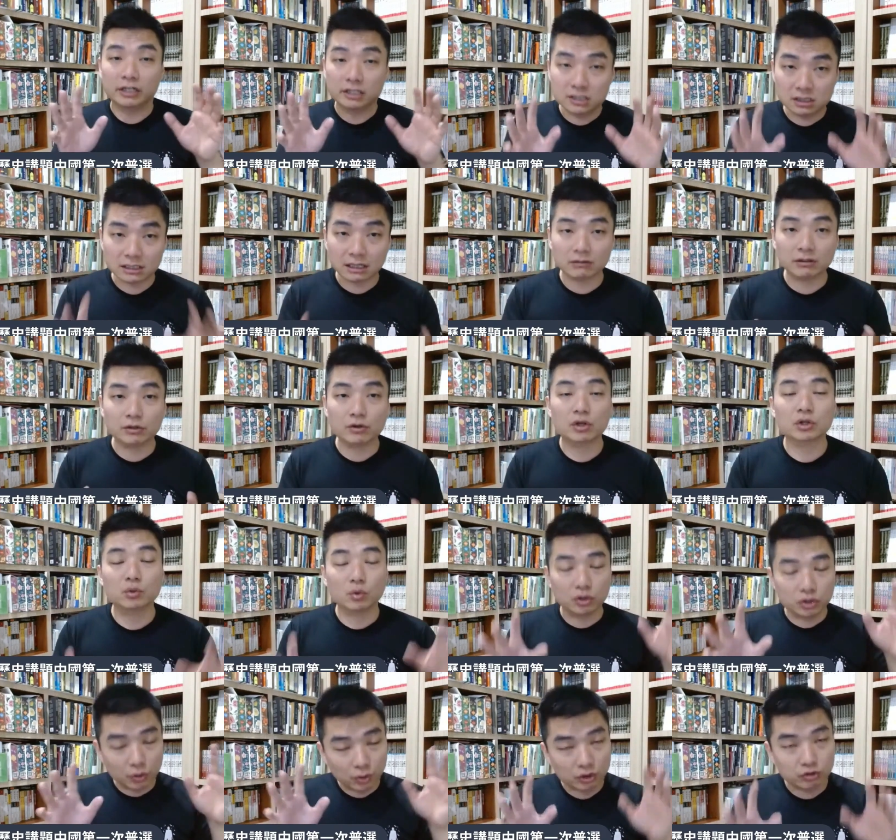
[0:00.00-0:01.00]
你知道的越
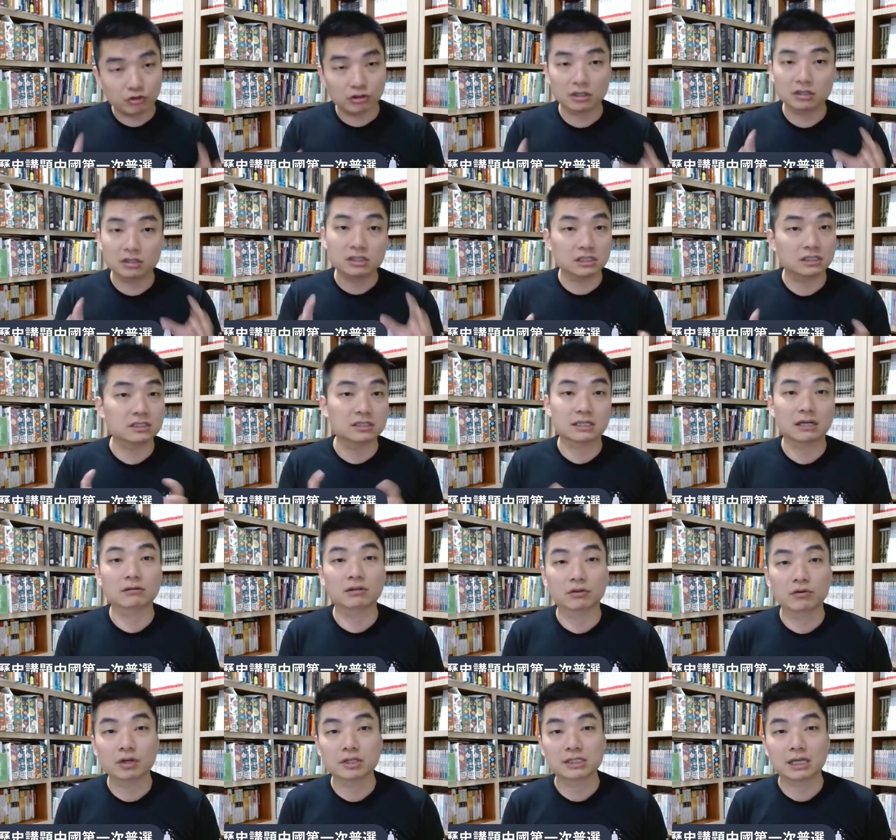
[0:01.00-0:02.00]
多，就会觉得自己知
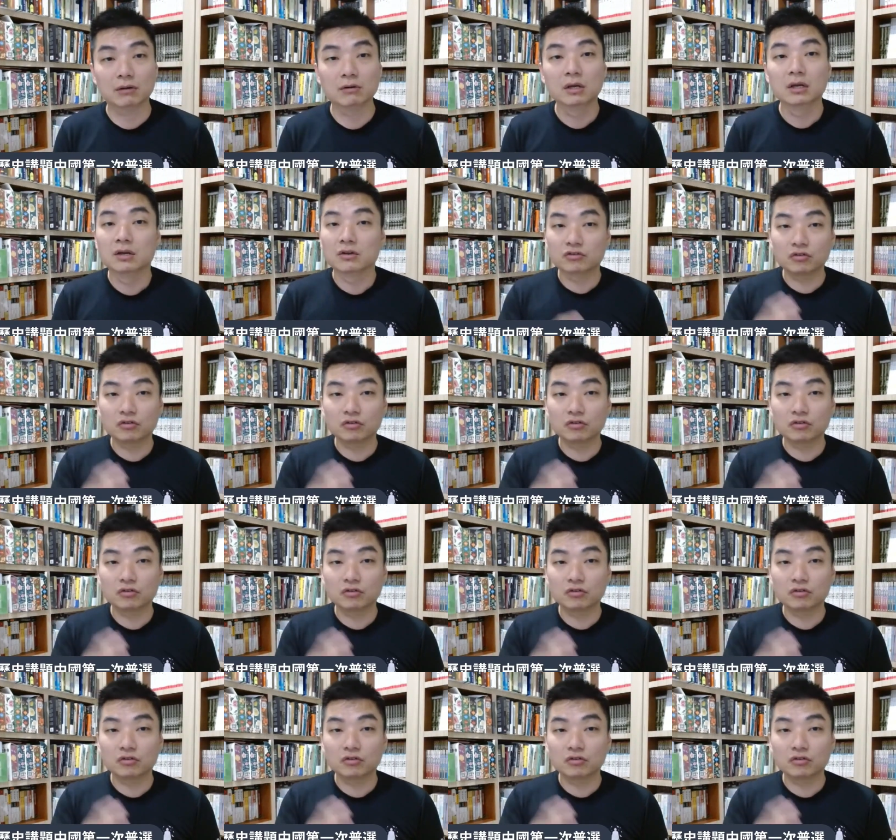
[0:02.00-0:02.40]
道的越少。